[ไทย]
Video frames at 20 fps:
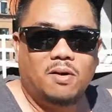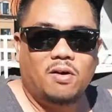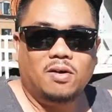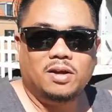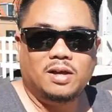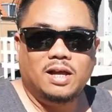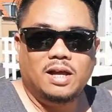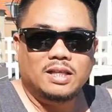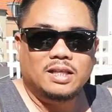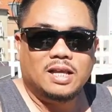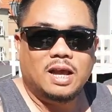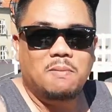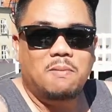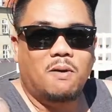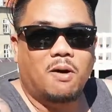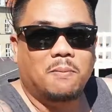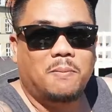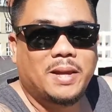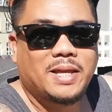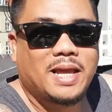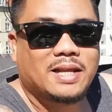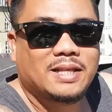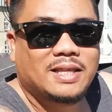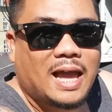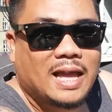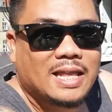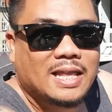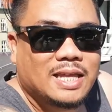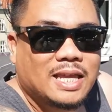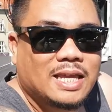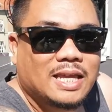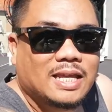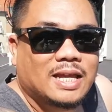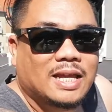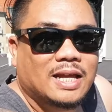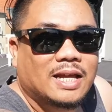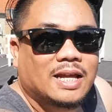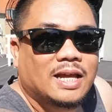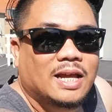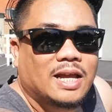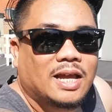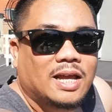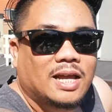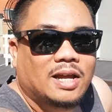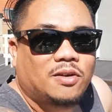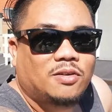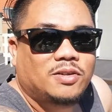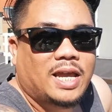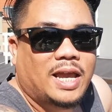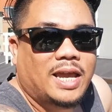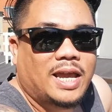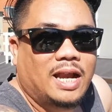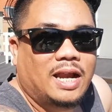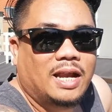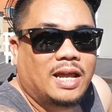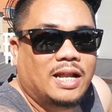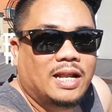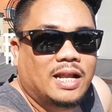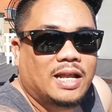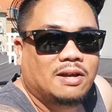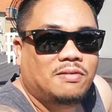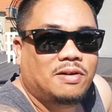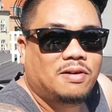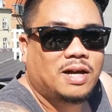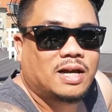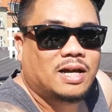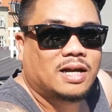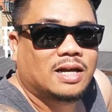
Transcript: มองถ้ามองไปทางด้านนี้นะ จะเห็นเลยนะว่า